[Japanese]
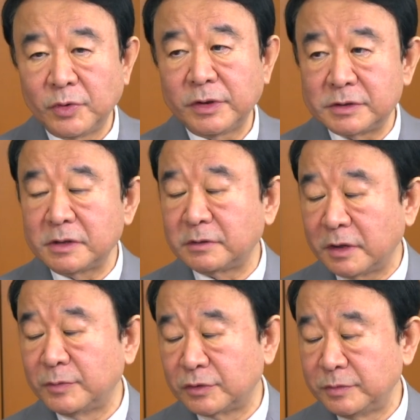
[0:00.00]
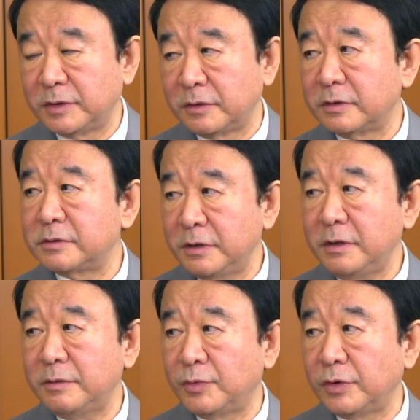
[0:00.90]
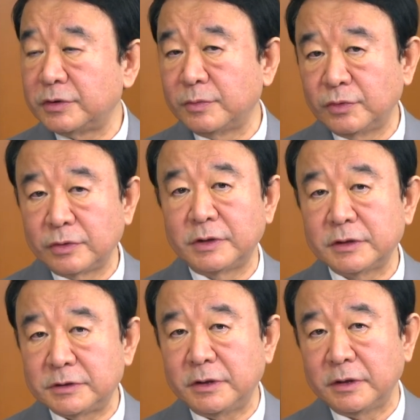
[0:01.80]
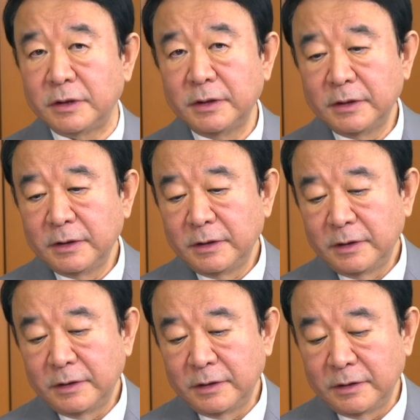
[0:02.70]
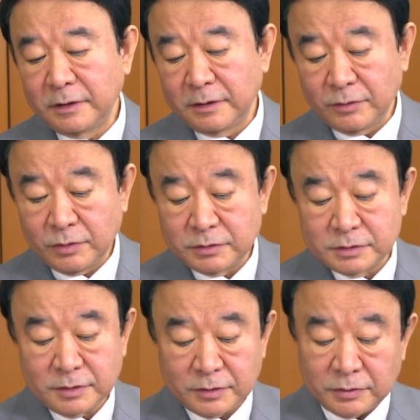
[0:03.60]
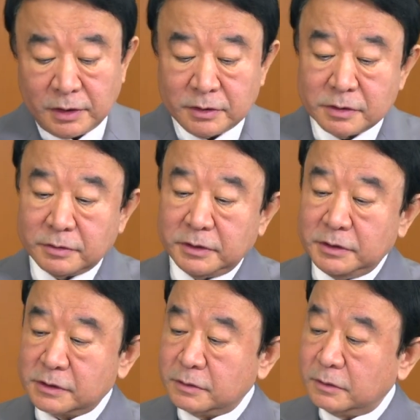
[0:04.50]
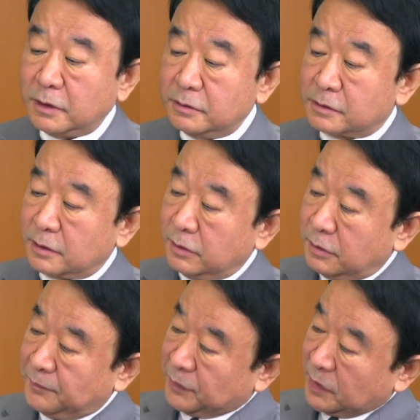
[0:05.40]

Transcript: 防衛セクターも含めてですね、防衛省も乗り出して、これ実は内閣にはニスクってあるんですけど、